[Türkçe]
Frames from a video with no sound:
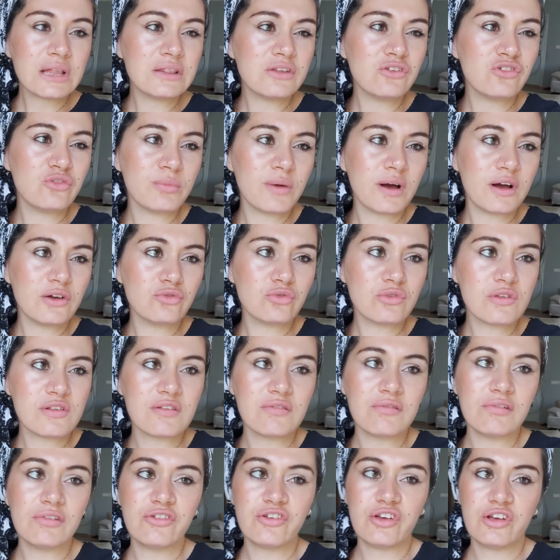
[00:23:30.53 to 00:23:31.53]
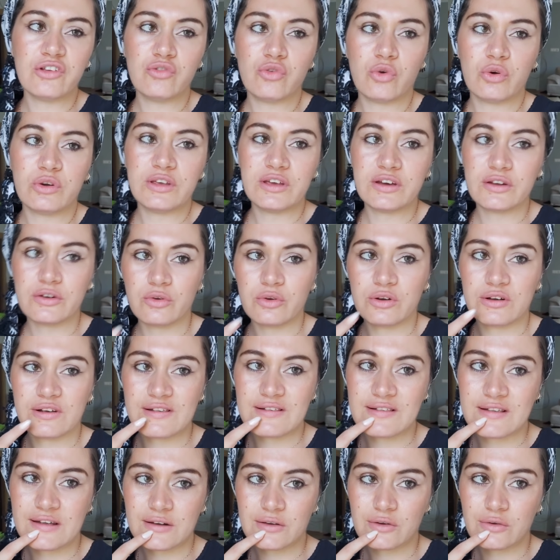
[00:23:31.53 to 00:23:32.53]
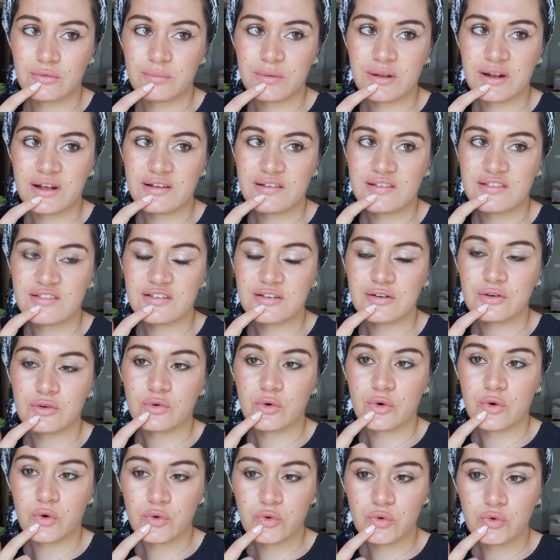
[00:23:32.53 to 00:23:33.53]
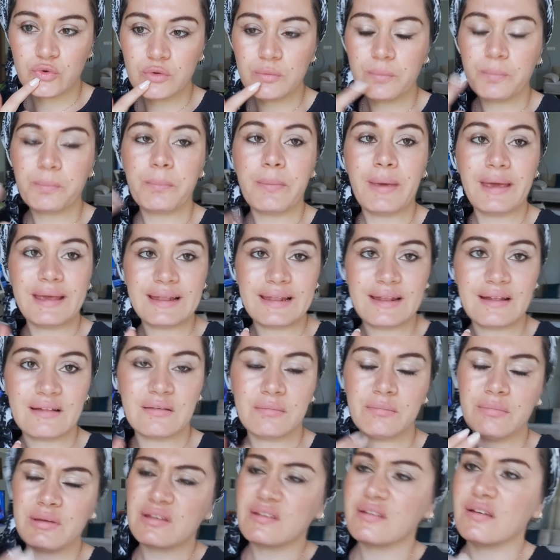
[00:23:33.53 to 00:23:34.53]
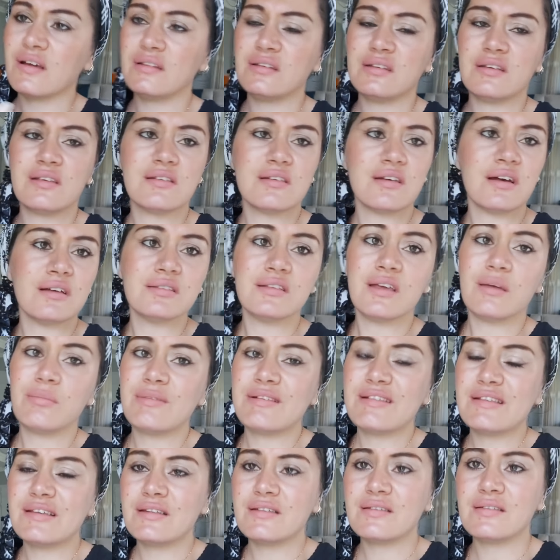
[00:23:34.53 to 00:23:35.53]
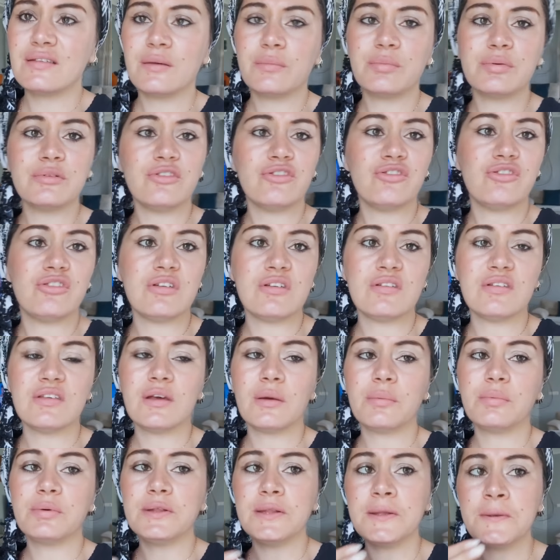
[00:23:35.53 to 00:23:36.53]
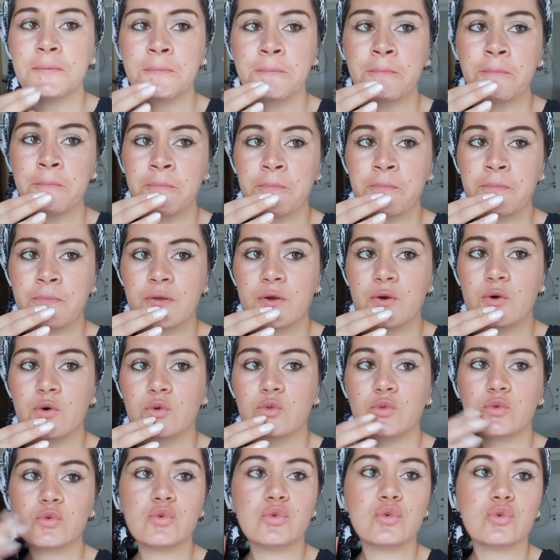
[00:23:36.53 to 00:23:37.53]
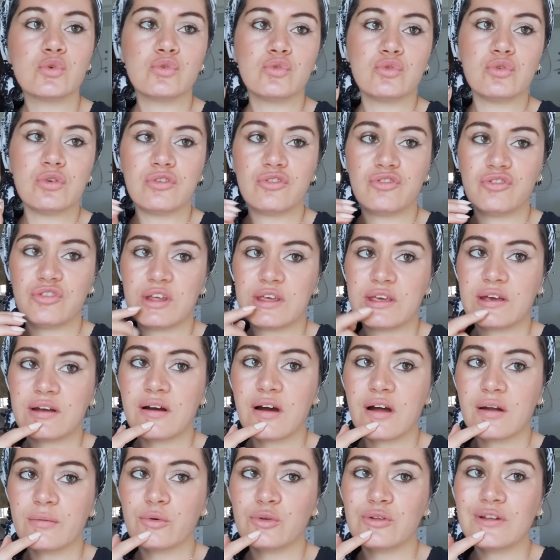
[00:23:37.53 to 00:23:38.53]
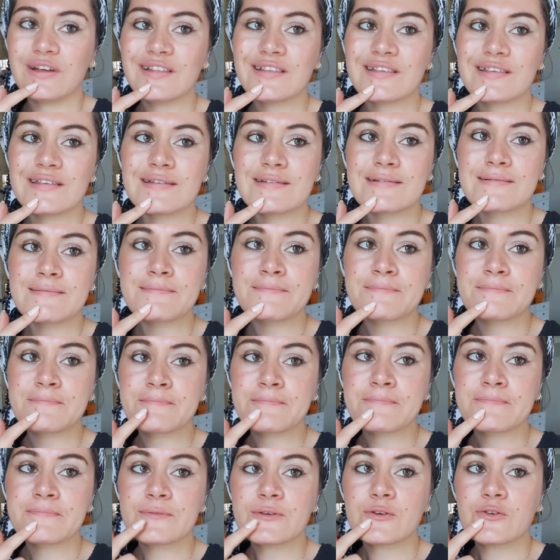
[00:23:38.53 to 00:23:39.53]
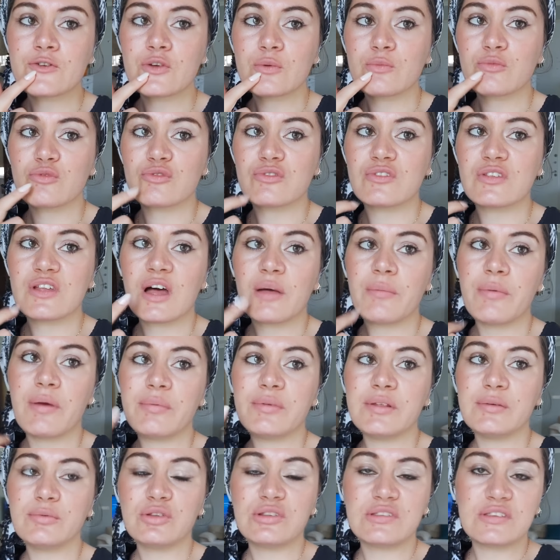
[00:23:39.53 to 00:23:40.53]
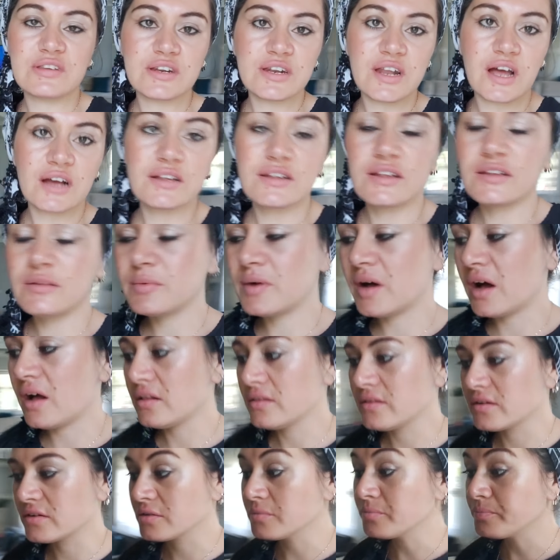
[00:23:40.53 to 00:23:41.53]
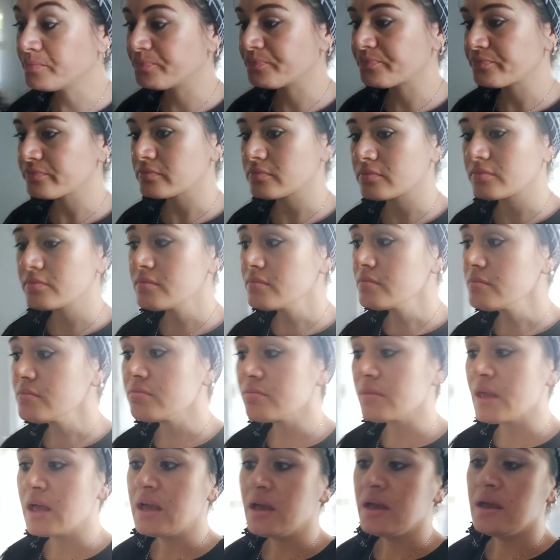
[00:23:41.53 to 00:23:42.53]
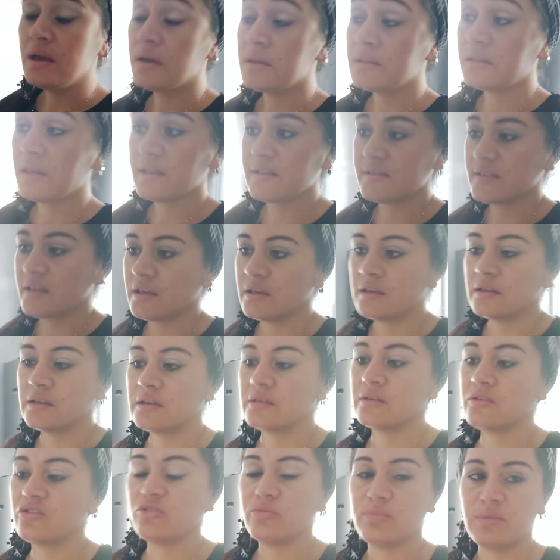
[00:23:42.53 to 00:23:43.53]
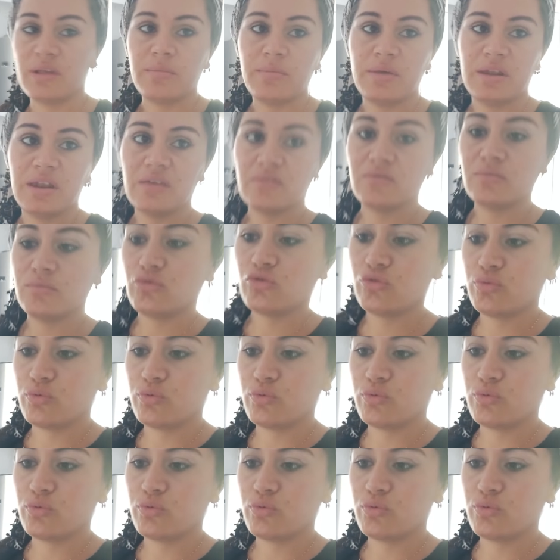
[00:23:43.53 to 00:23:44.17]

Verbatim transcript: Diş macunu sivilceye çok yarıyor kızlar. Birazcık koyun, bekletin. bir saat iki saat temizliğinizi yapın, işinizi yapın. Onu kurutuyor içindeki karbonat. Görüyor musunuz? Daha derbine bu tırnaklarımı kaldırdım. Neyse şimdi hemen evimi